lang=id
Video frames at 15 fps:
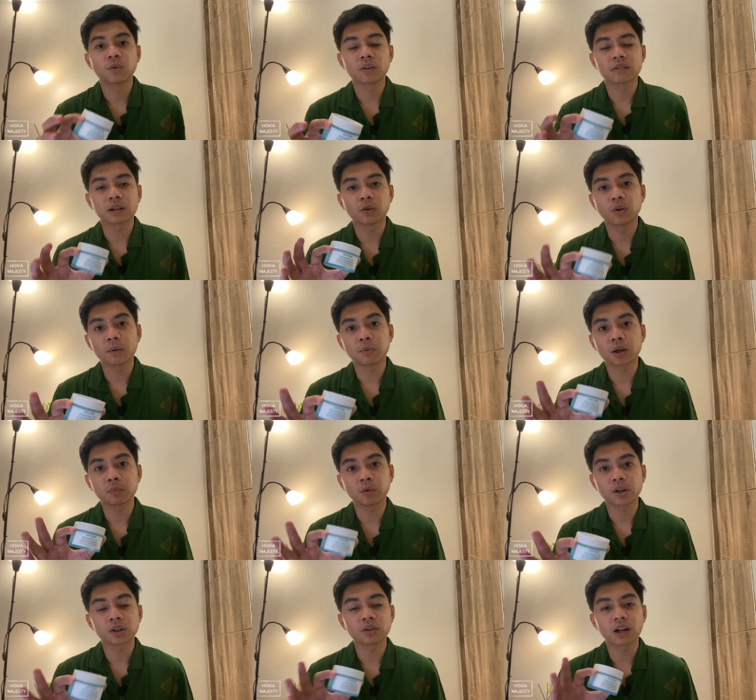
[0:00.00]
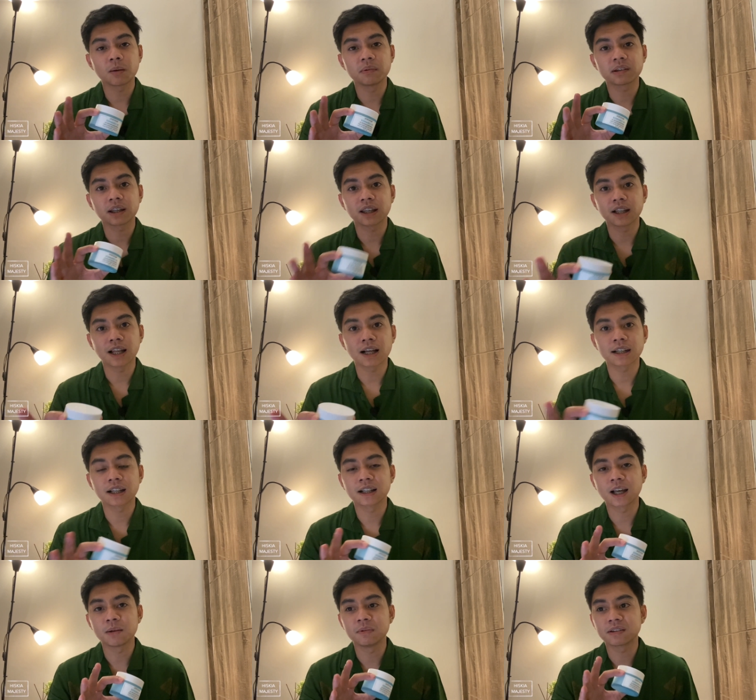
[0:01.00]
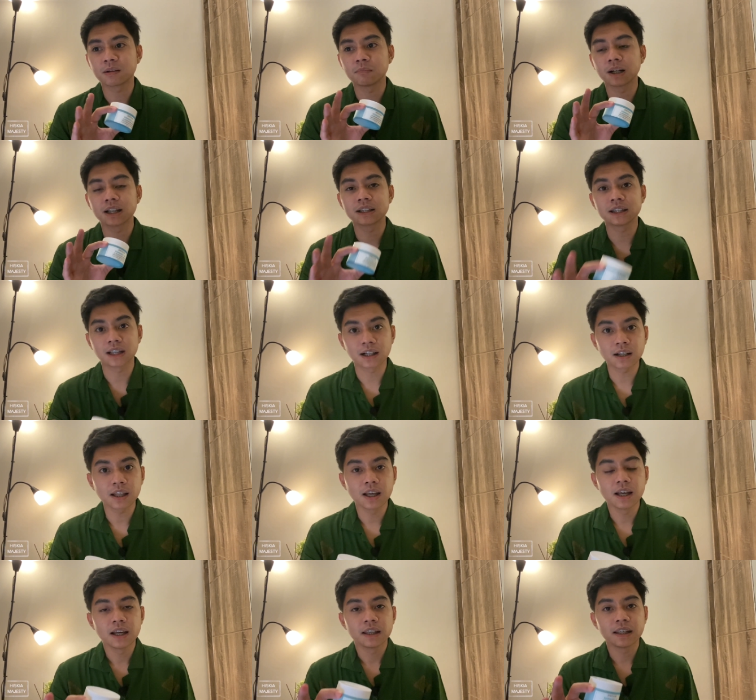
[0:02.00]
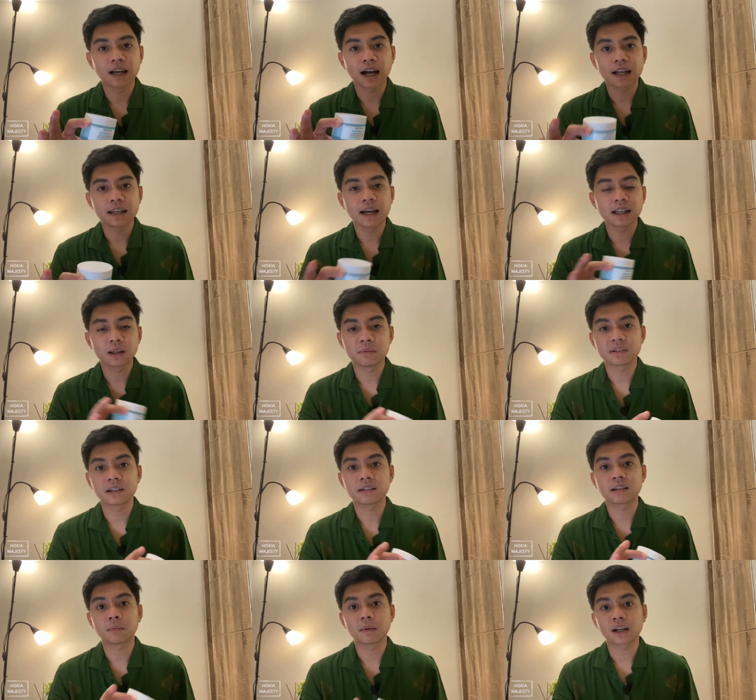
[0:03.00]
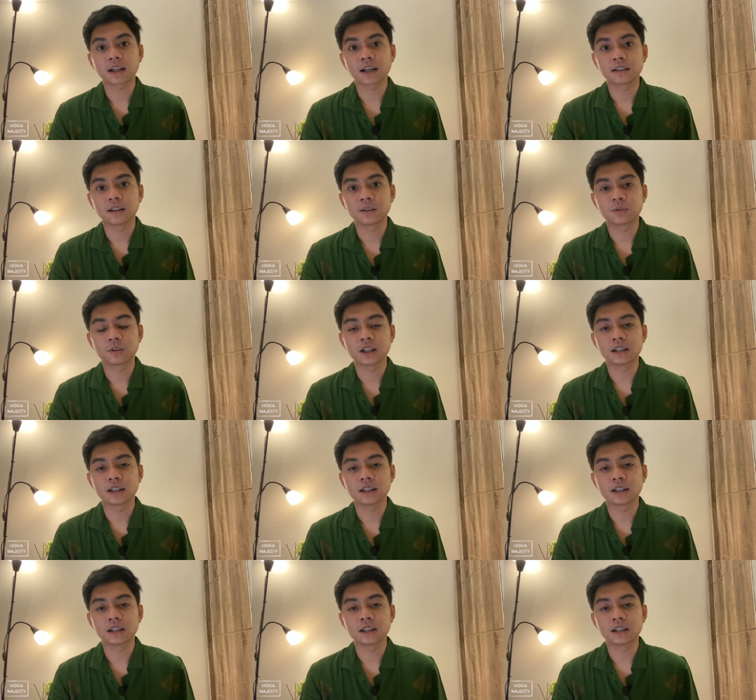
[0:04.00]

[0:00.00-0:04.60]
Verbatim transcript: Setahu gue pori-pori itu nggak bisa hilang dan nggak bisa mengecil, yang ada hanya bisa disamarkan gitu.